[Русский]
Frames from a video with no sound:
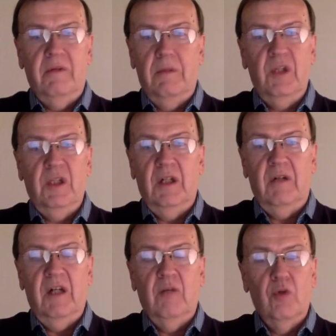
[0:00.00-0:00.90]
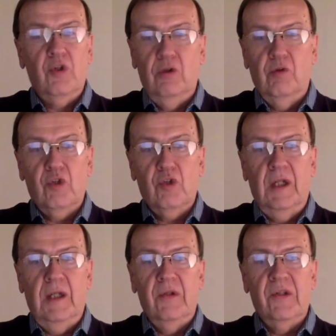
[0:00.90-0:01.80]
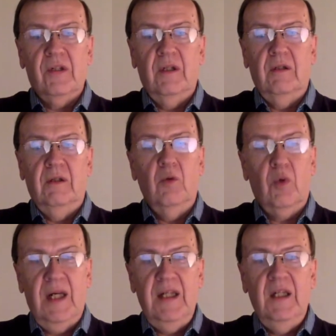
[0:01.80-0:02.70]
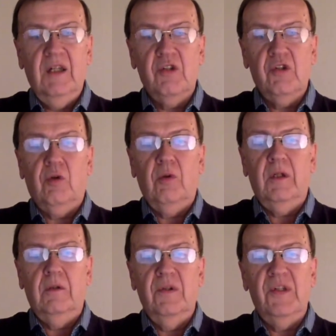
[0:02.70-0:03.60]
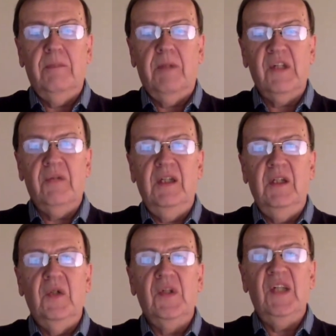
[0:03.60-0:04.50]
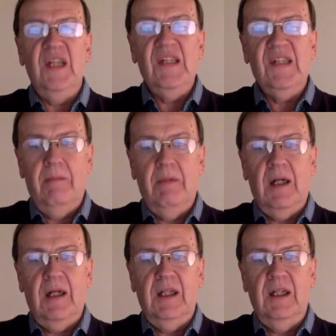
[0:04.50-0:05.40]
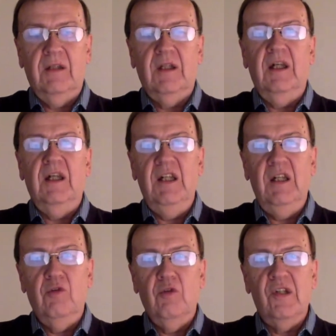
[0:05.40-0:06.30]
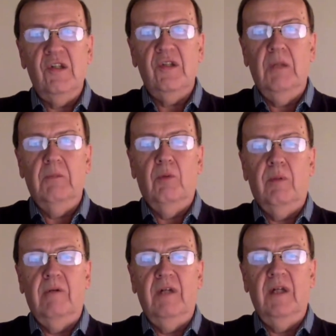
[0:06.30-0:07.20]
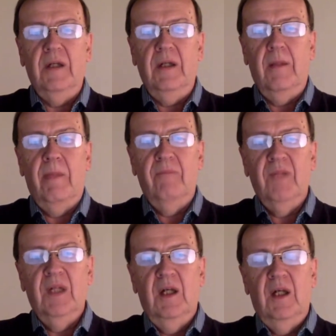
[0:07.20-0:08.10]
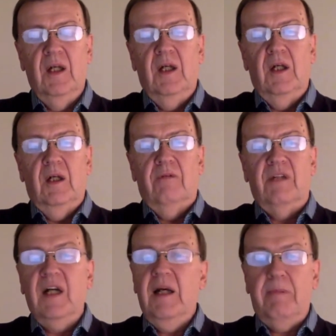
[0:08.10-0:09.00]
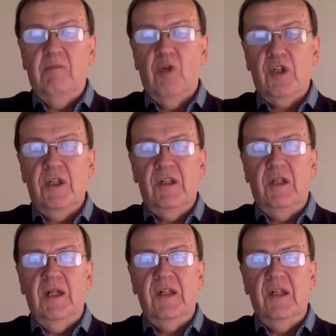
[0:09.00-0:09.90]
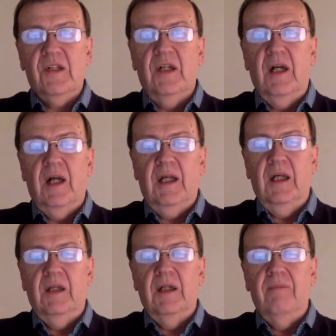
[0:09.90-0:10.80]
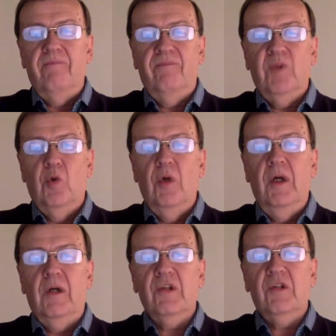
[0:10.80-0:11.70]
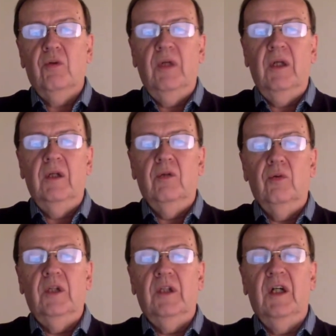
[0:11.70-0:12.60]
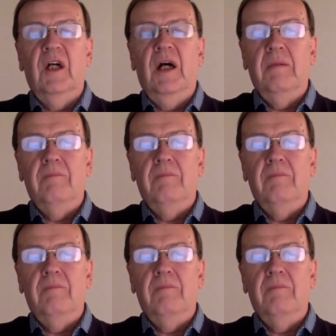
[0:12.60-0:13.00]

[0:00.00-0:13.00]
вообще-то говоря, очень нуждаются. На Украине конструировалась и производилась и сама ракета, и ее система управления. Вторая по мощности российская ракета ОР-100Н УТТХ,